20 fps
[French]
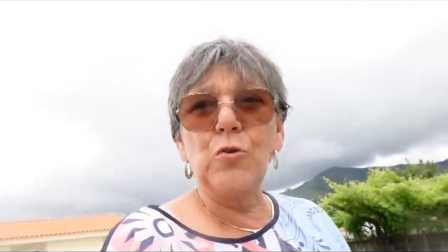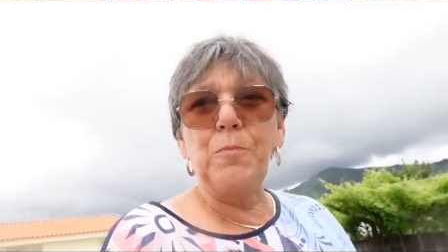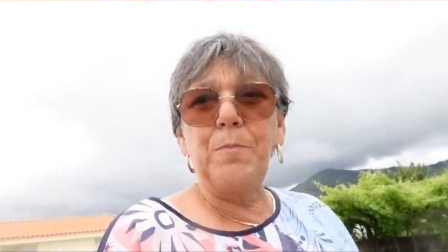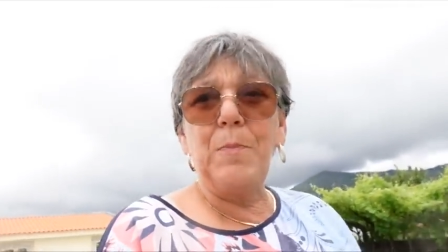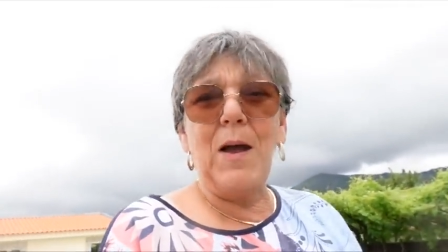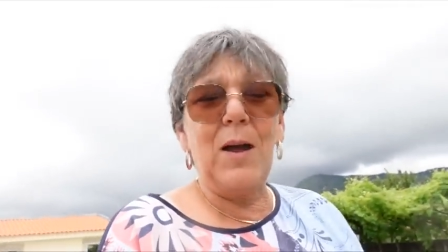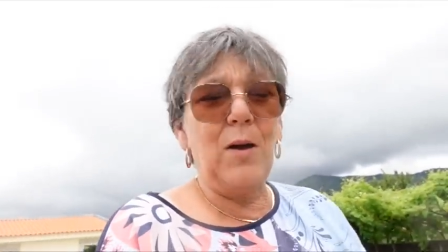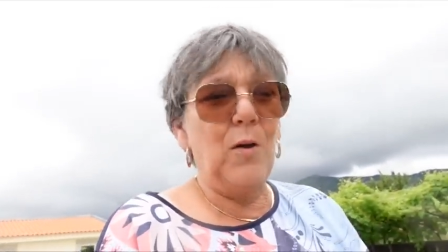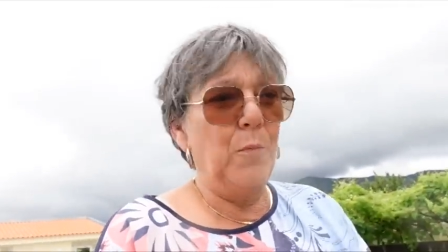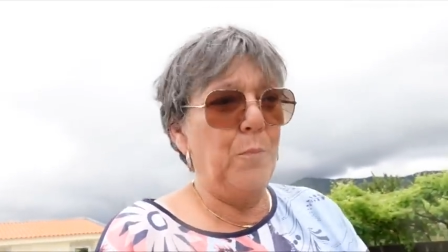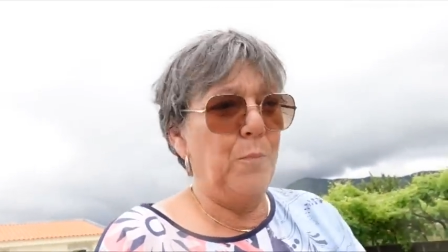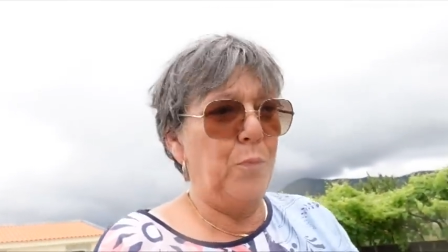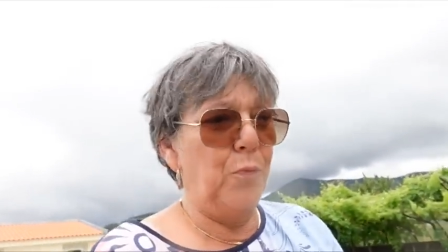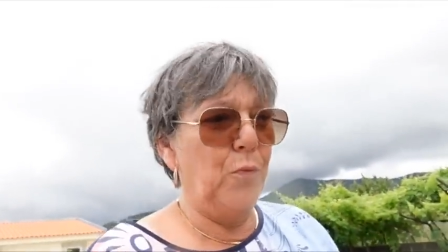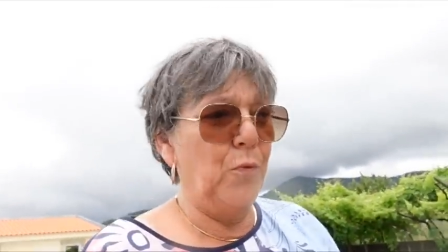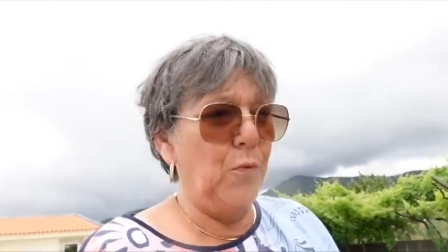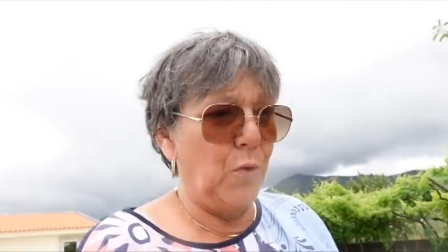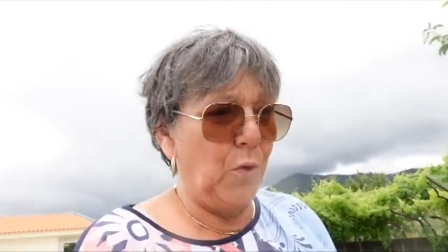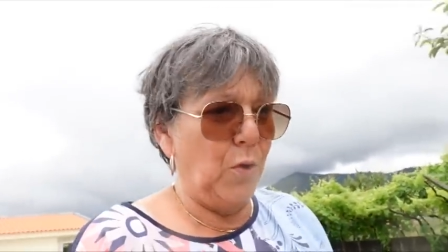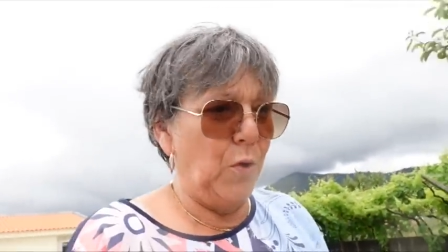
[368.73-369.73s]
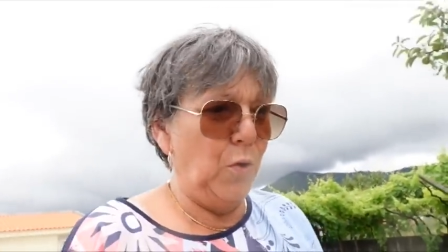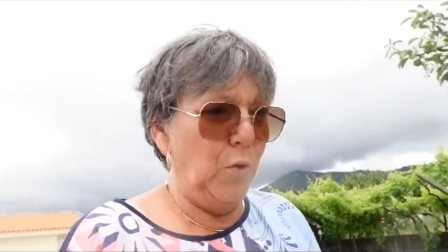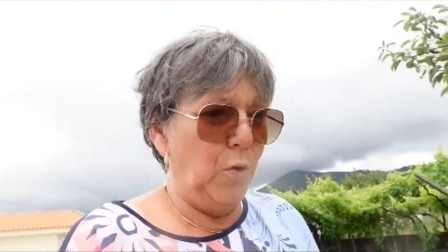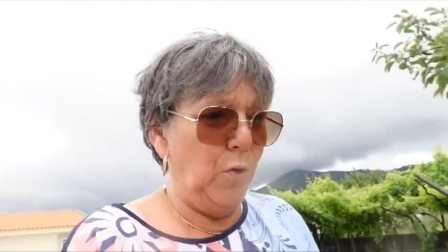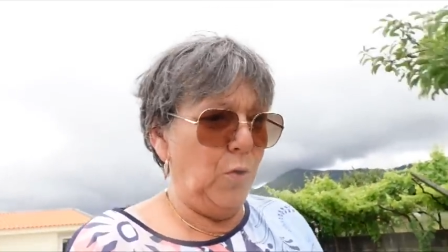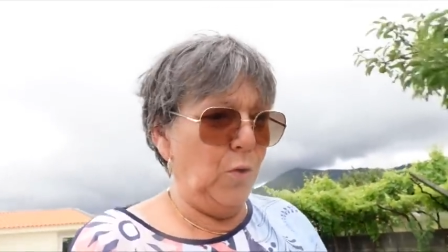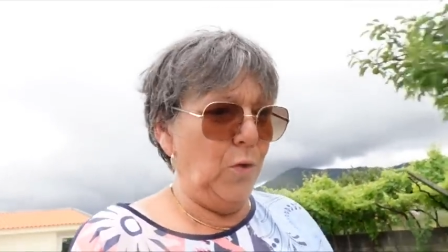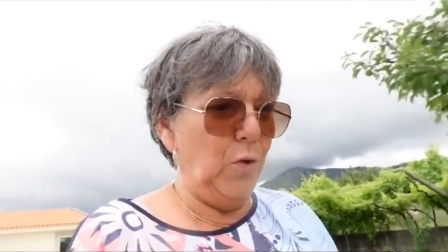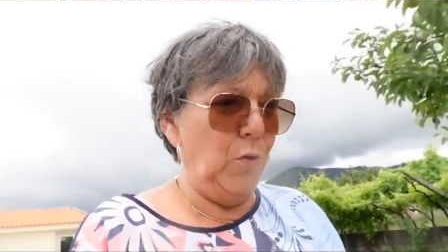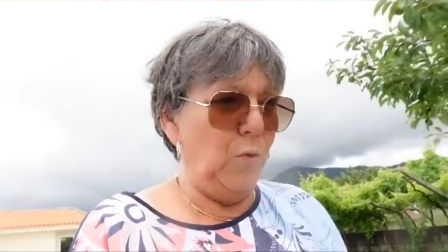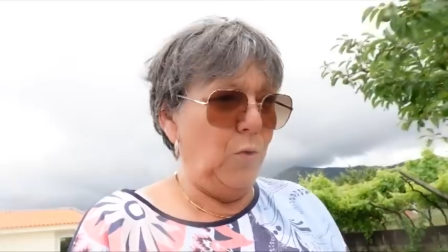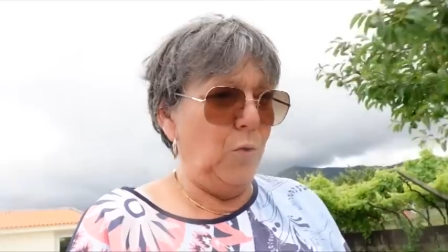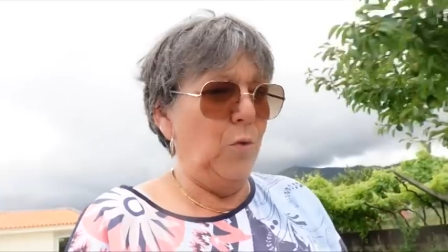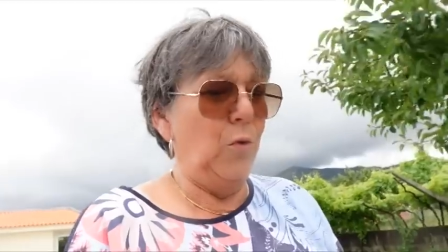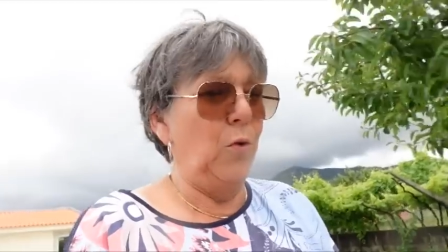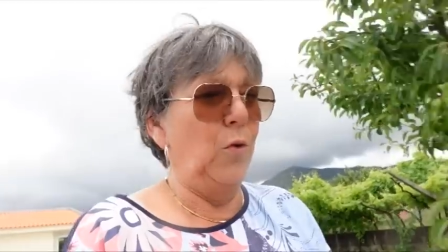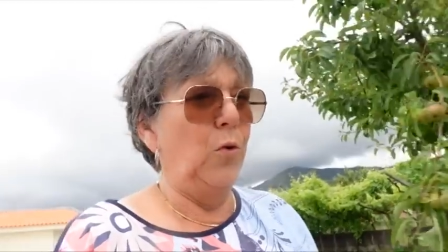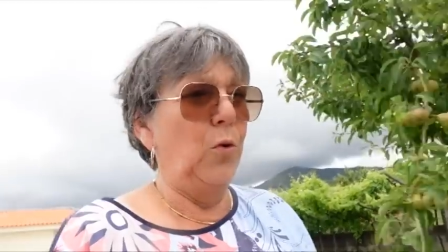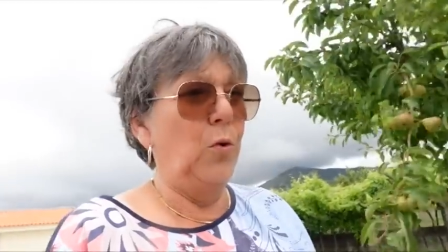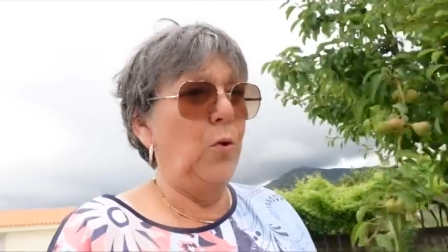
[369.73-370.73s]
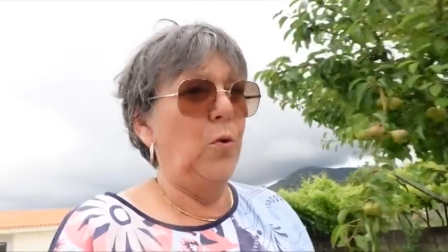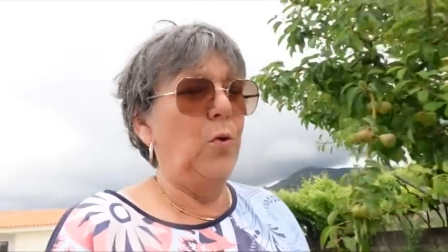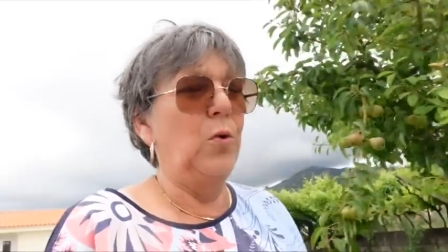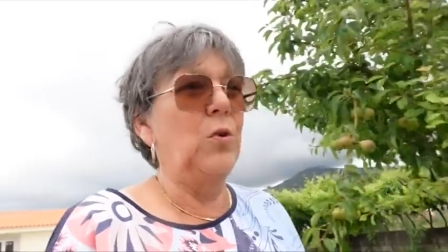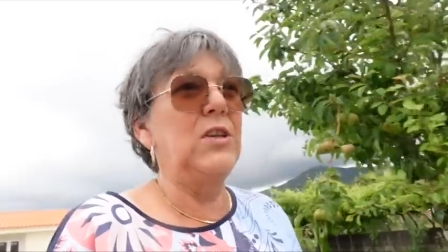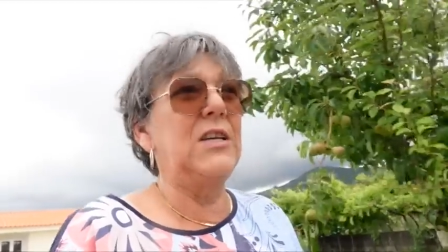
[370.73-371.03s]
pars pour 10 euh,